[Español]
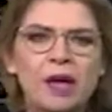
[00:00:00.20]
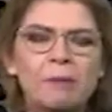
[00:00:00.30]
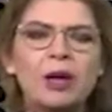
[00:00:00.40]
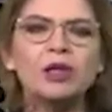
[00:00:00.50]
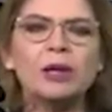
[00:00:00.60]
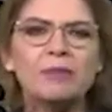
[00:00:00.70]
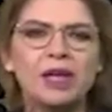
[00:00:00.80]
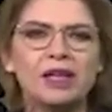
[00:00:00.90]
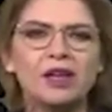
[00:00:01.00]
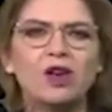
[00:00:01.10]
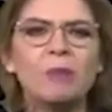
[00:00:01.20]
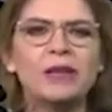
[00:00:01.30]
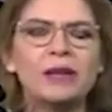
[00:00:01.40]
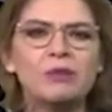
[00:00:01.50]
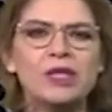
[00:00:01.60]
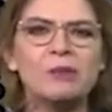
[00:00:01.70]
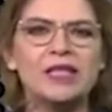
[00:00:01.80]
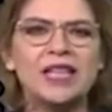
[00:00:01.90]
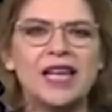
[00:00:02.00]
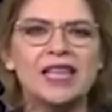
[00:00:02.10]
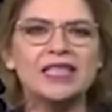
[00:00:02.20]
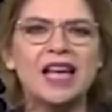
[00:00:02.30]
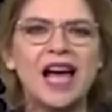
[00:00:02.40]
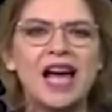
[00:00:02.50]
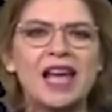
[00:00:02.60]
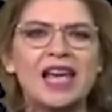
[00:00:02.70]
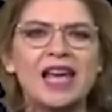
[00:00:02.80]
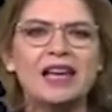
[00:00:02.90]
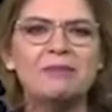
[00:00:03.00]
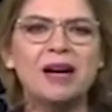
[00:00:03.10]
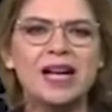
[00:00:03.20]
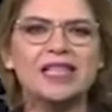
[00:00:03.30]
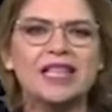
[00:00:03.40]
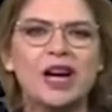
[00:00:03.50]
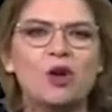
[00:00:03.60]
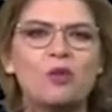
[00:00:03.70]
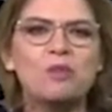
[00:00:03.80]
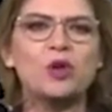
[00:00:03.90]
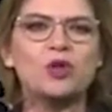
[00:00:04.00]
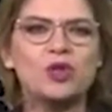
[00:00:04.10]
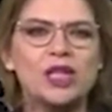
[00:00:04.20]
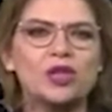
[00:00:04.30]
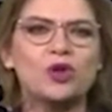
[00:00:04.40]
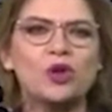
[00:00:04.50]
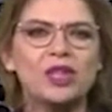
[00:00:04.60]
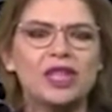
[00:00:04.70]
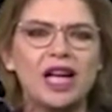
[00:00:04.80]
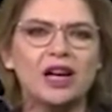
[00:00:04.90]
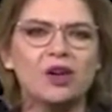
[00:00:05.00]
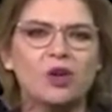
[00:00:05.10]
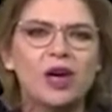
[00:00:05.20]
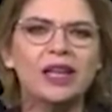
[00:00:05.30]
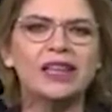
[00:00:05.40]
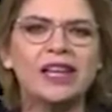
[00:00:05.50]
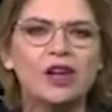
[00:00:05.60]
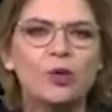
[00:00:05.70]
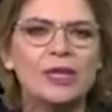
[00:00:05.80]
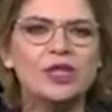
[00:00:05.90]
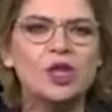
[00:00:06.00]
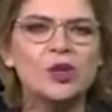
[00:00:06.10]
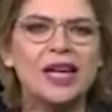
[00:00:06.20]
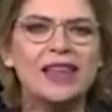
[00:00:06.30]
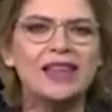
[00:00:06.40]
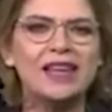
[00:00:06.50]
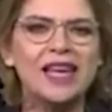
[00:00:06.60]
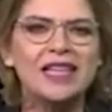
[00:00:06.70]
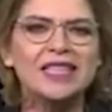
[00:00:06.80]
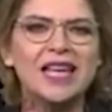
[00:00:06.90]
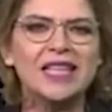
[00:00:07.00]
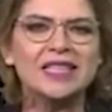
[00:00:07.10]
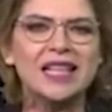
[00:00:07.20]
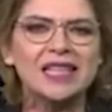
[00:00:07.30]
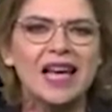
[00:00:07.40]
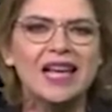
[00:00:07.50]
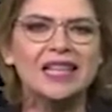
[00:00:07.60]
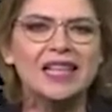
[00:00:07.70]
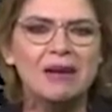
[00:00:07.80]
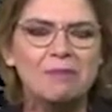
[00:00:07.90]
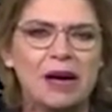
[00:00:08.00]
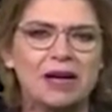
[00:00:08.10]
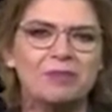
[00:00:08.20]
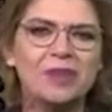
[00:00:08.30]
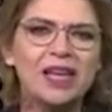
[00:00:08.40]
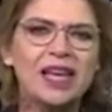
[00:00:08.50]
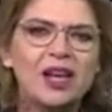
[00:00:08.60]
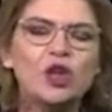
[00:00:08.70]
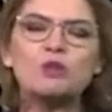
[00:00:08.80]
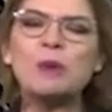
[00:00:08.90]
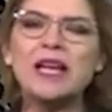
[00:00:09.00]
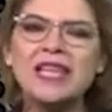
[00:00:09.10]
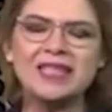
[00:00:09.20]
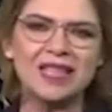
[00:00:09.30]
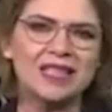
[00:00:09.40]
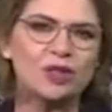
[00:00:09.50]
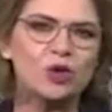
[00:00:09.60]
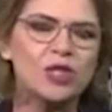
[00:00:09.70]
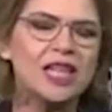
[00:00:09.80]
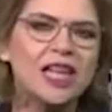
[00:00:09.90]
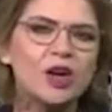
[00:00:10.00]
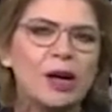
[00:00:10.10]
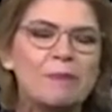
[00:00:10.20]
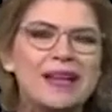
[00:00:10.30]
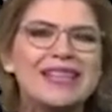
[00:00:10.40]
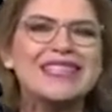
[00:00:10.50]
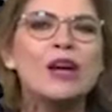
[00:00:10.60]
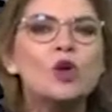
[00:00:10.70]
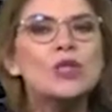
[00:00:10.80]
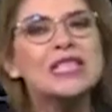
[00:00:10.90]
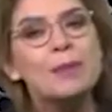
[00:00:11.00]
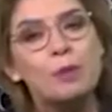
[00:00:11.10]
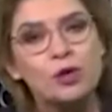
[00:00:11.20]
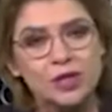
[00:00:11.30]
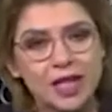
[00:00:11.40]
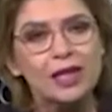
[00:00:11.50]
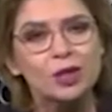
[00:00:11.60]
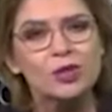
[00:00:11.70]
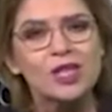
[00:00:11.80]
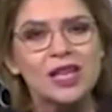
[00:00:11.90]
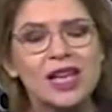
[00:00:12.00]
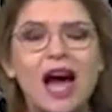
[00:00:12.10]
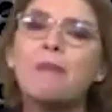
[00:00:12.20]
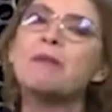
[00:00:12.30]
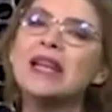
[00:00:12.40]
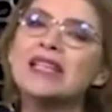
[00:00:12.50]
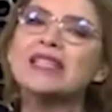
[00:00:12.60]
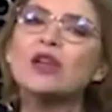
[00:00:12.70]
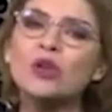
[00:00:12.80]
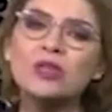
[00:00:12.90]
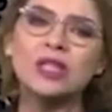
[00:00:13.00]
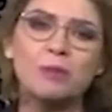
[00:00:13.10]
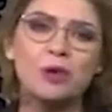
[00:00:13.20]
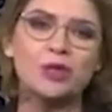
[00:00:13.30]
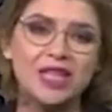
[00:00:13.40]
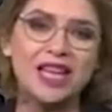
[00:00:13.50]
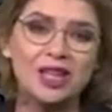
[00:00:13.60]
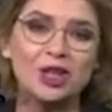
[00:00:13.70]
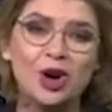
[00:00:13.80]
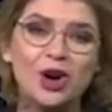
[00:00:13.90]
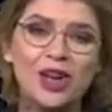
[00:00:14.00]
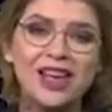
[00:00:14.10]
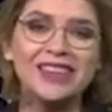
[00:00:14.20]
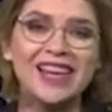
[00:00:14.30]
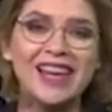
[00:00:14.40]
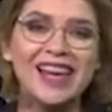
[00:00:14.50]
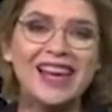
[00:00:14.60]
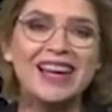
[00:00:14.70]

Pero también no perdamos de vista que está en marcha un proceso interno de renovación de la dirigencia estatal del PAN. Los panistas consiguieron apenas el 11%, sí, apenas el 11% eh,